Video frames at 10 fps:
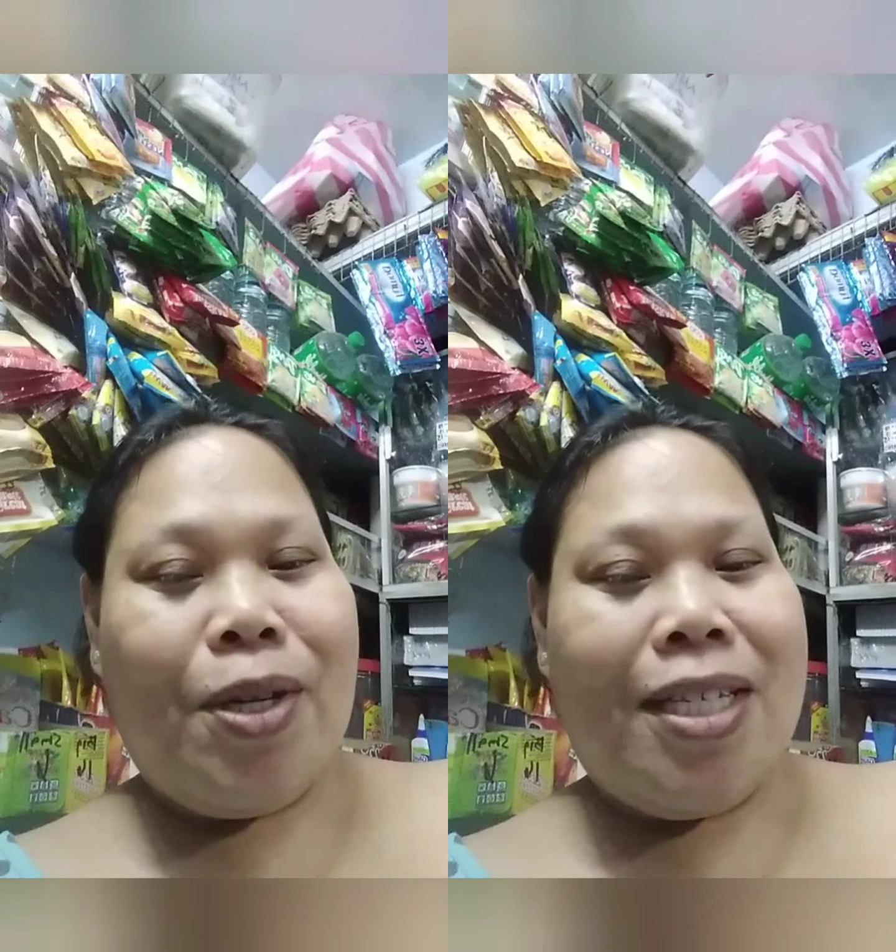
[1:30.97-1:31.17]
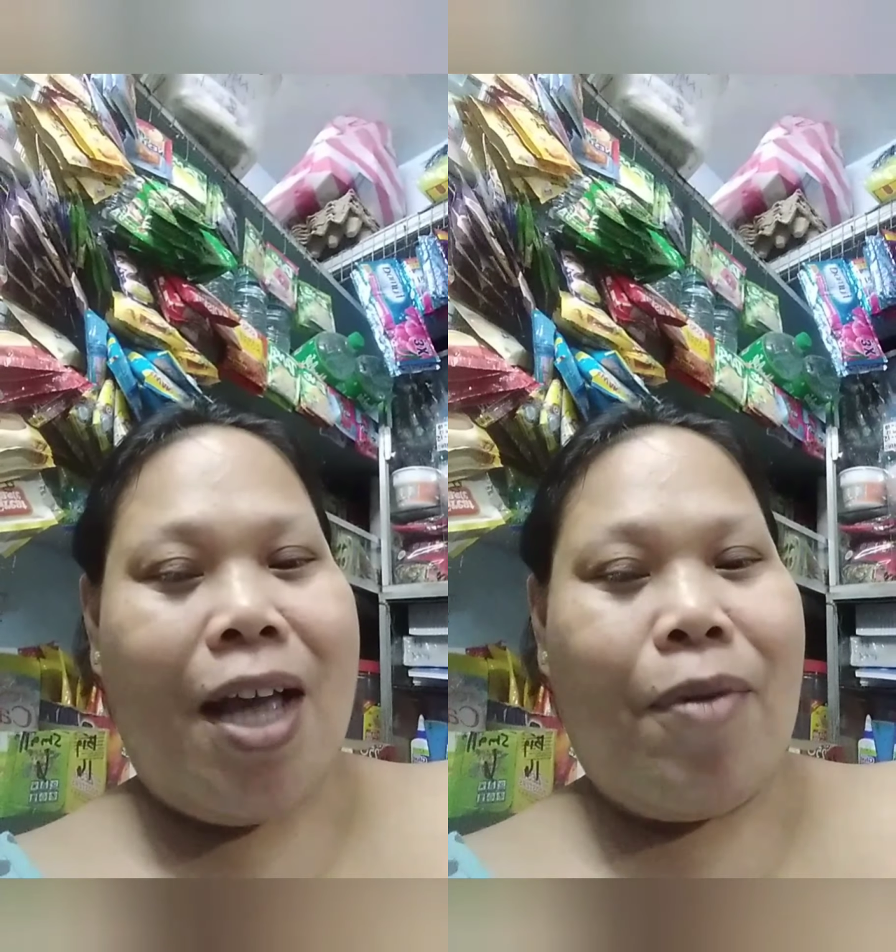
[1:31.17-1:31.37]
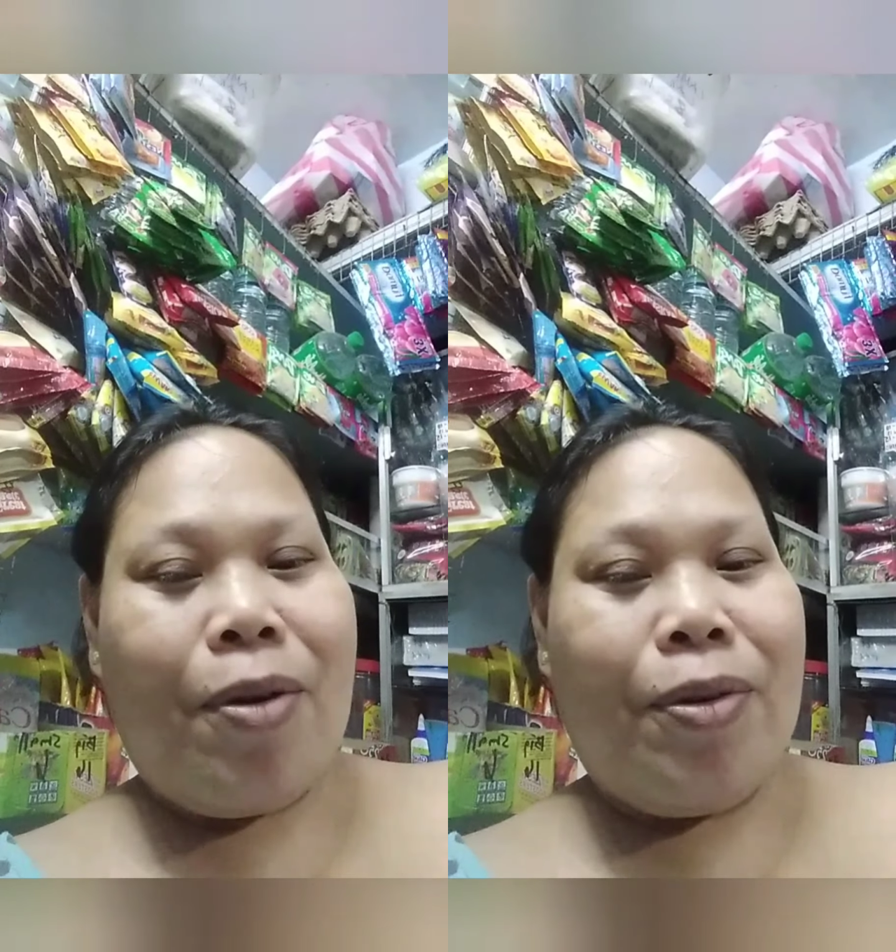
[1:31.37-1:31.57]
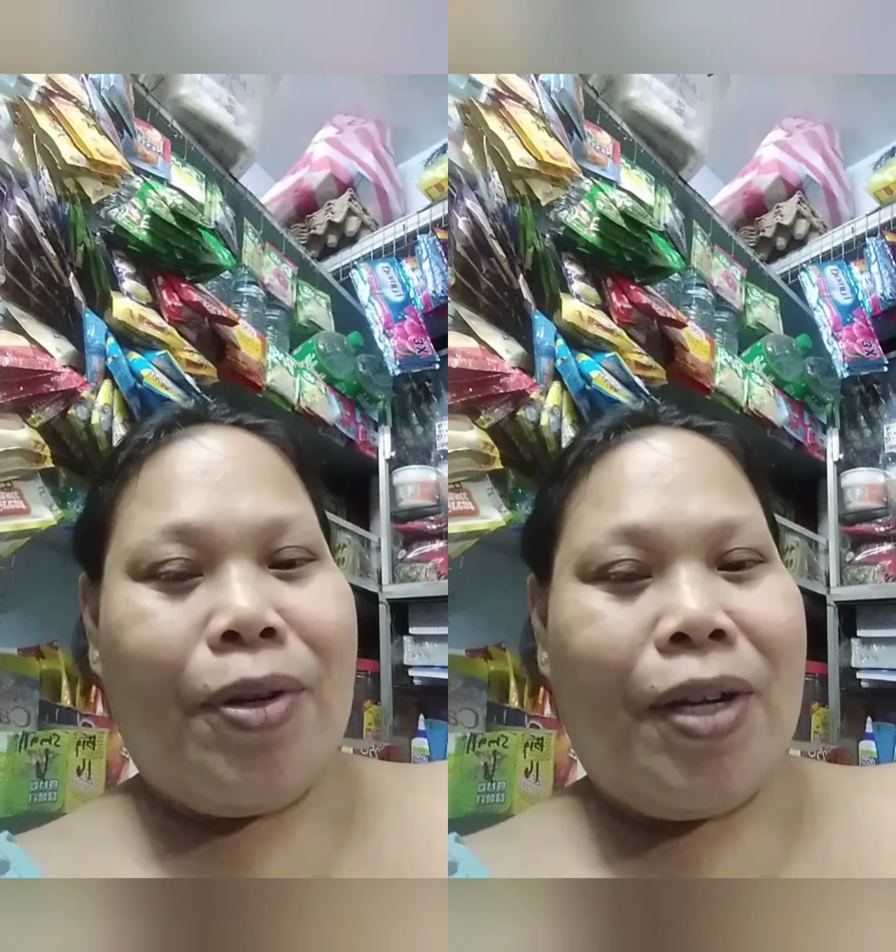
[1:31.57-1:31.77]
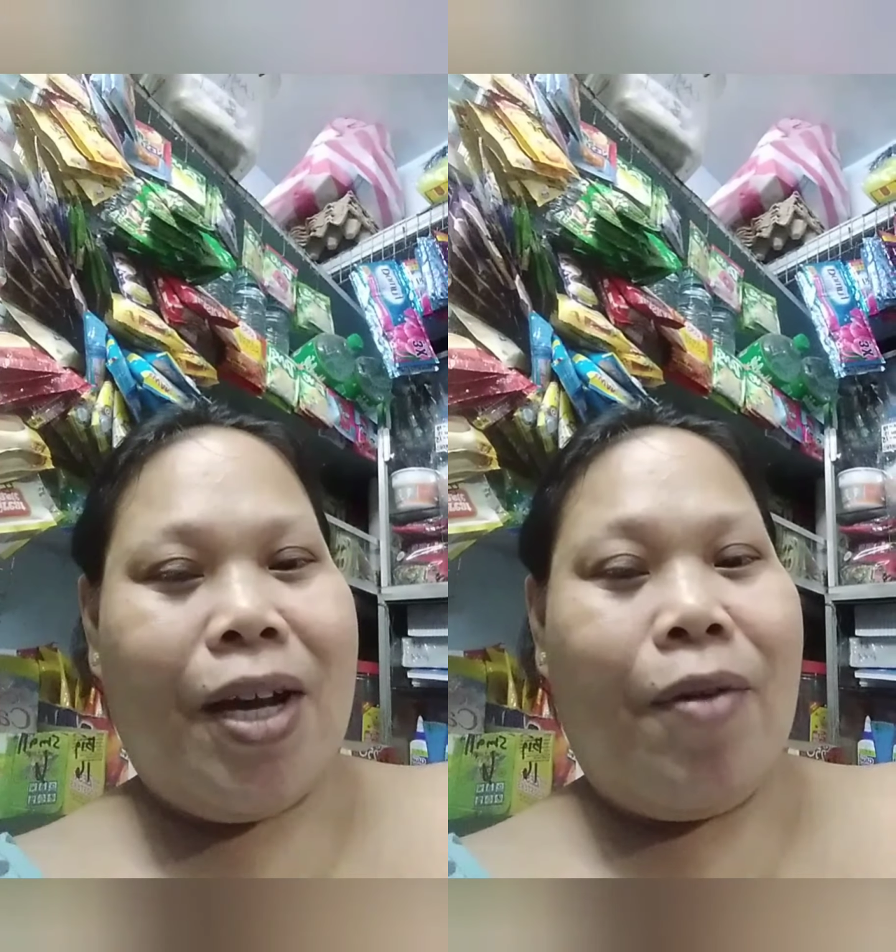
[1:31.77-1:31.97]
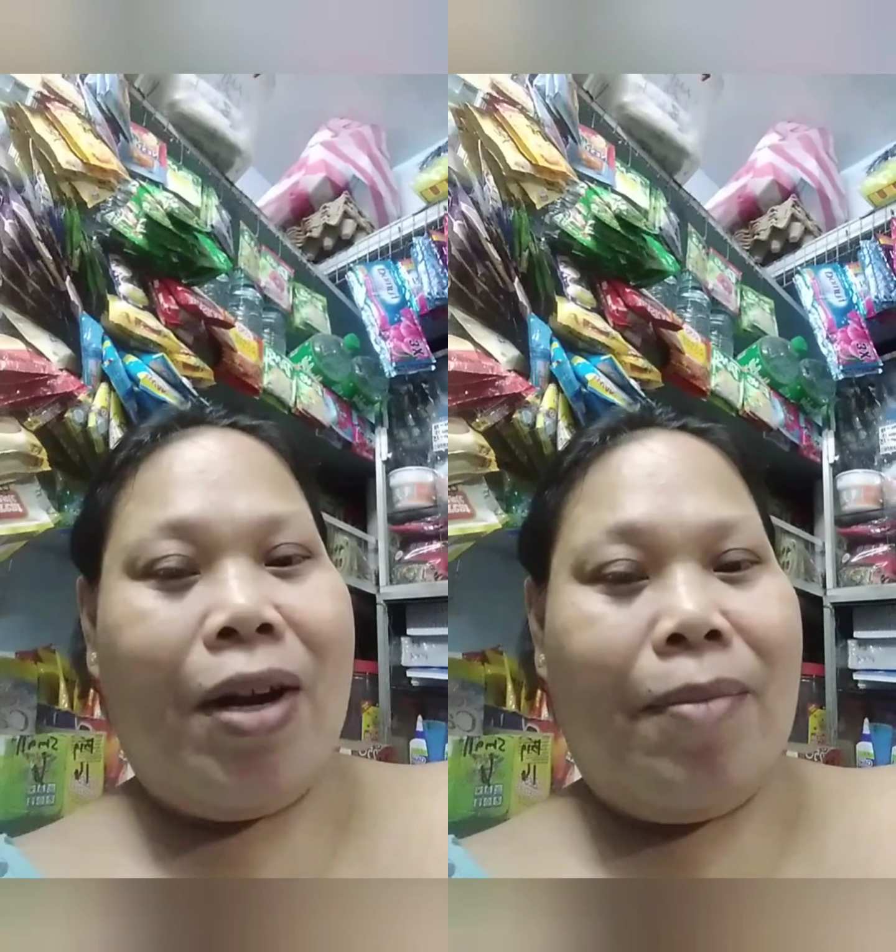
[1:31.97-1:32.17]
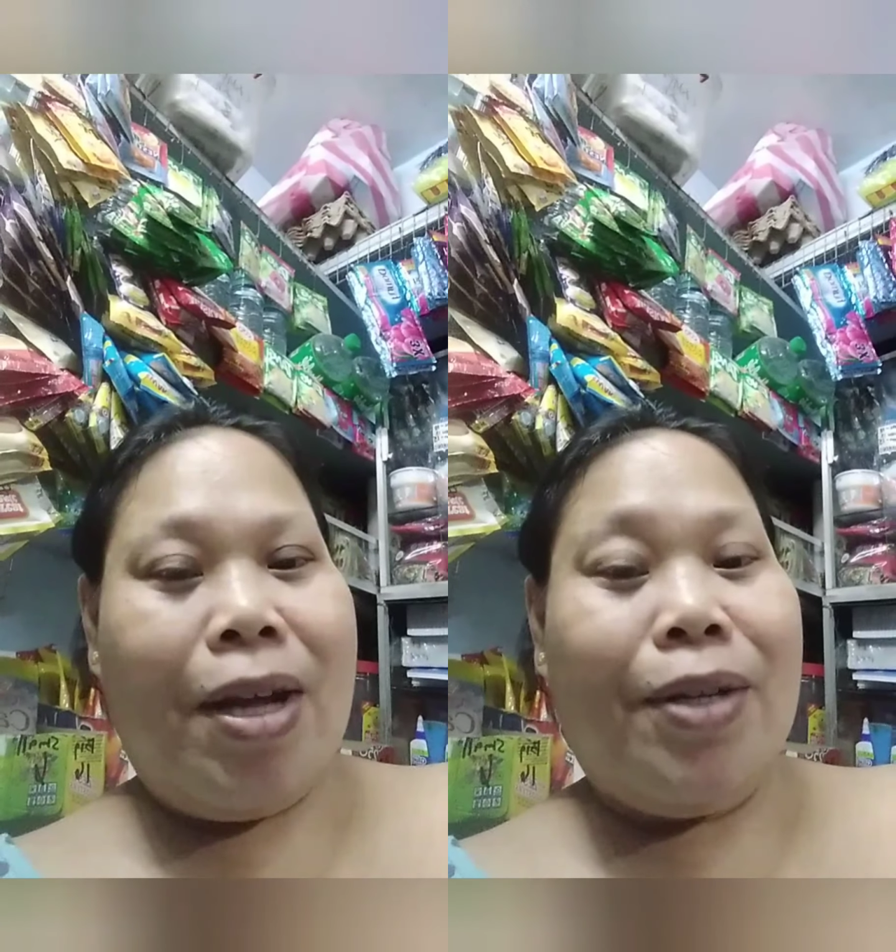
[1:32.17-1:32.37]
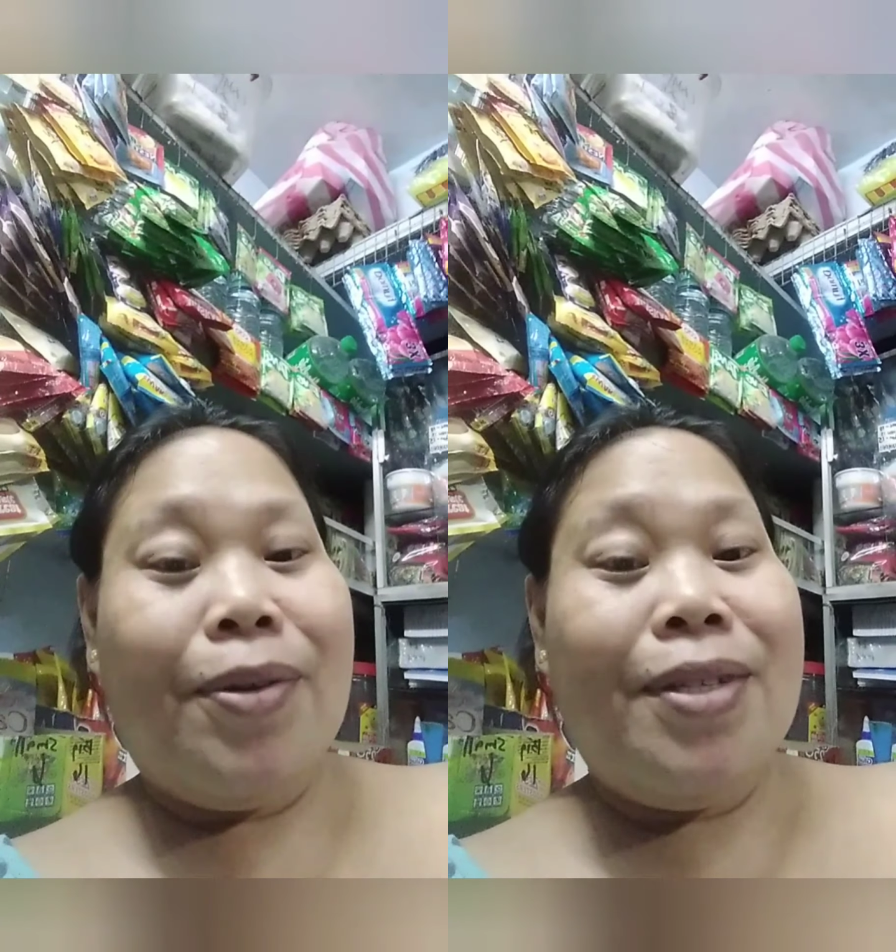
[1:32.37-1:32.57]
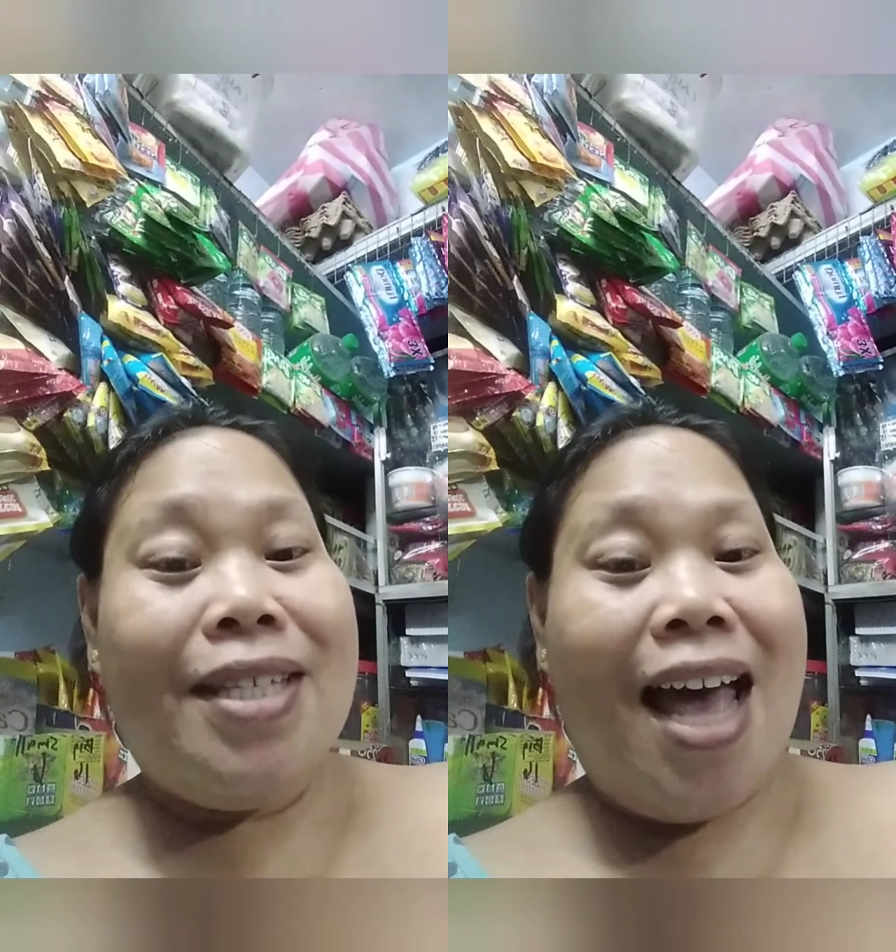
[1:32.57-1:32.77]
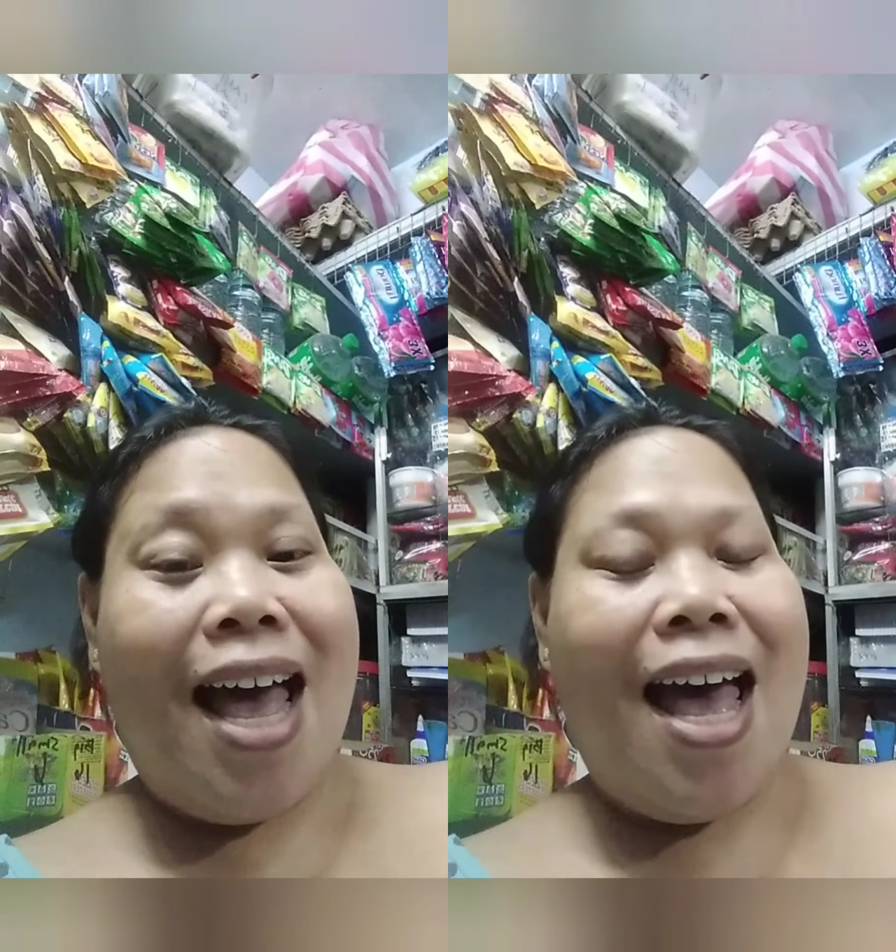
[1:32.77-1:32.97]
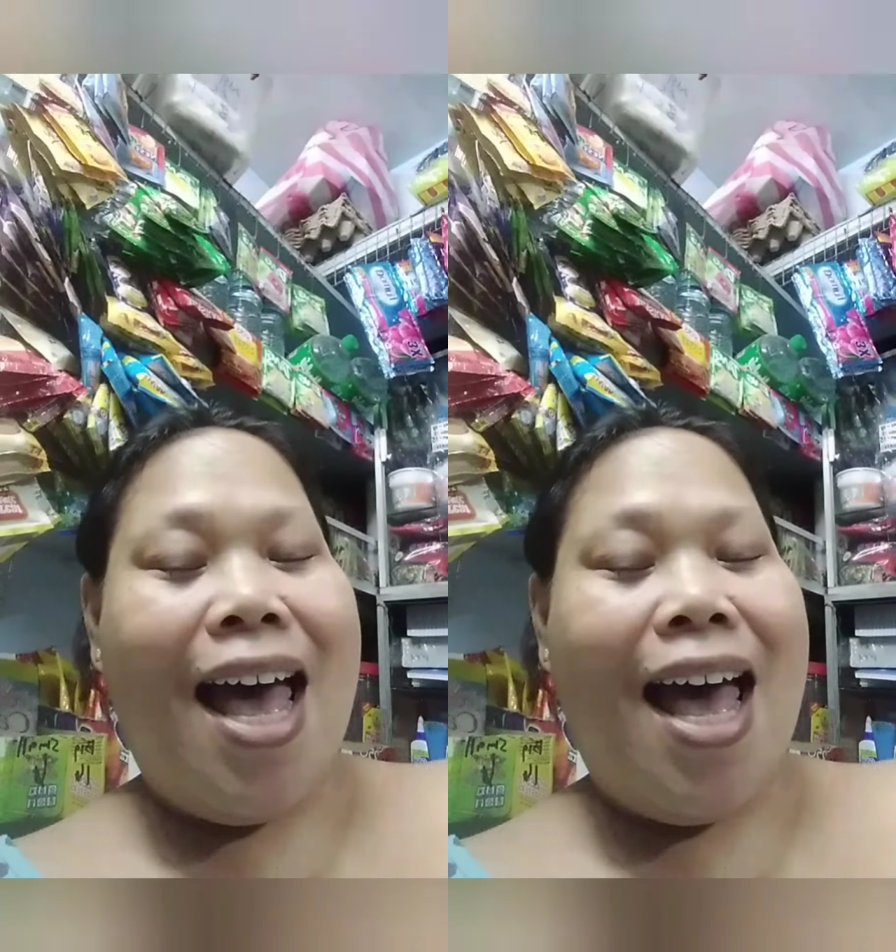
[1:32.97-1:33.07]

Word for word: yung asawa ko yung nagawa naman doon sa